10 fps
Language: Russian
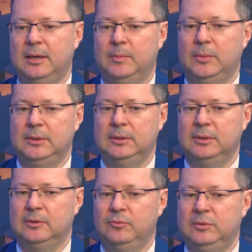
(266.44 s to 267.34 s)

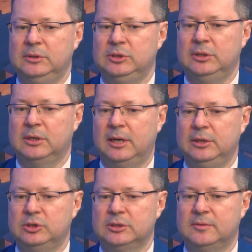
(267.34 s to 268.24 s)
мы увеличили
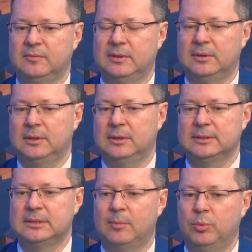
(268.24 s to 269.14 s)
количество
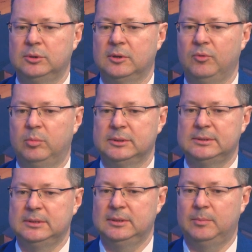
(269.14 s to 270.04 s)
разработок в
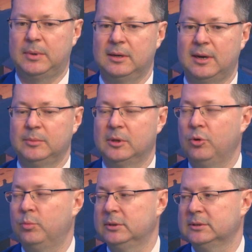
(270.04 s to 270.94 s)
области программных
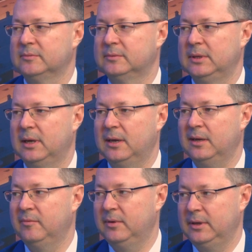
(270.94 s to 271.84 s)
комплексов для
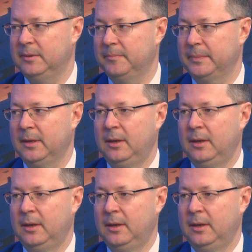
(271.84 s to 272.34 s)
ЭВМ.